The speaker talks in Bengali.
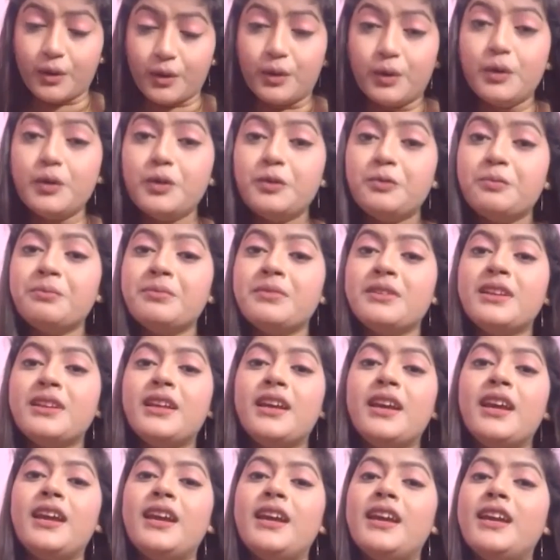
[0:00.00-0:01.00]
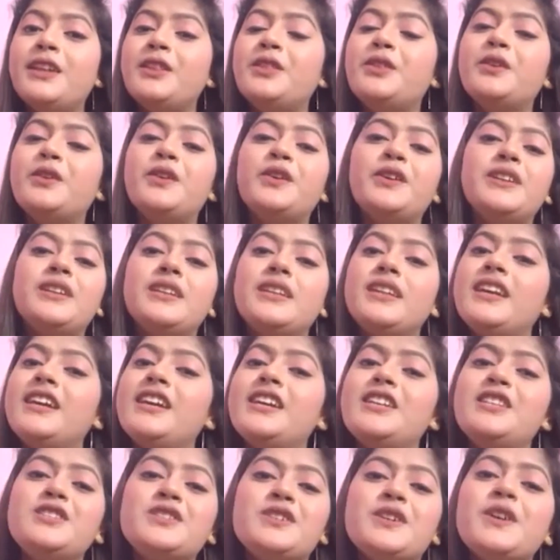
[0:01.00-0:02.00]
ঘুম নেই দুটি
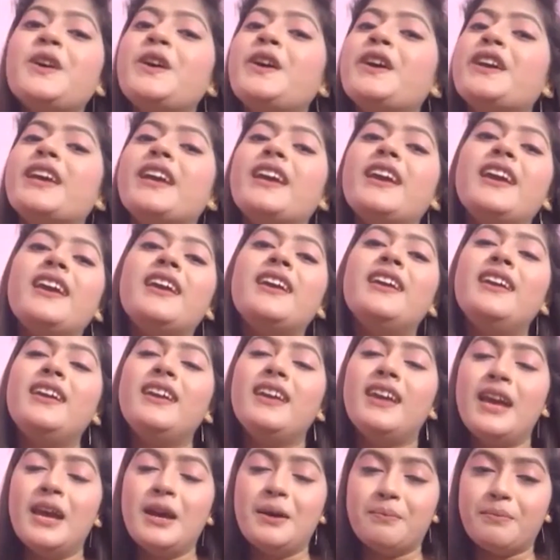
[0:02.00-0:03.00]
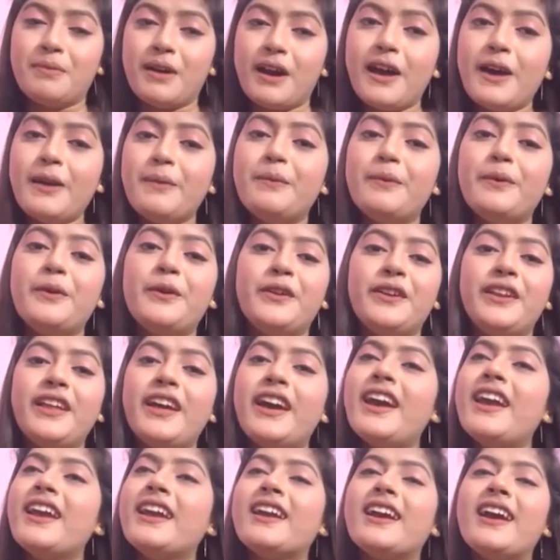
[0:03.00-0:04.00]
চোখে ভাবনায়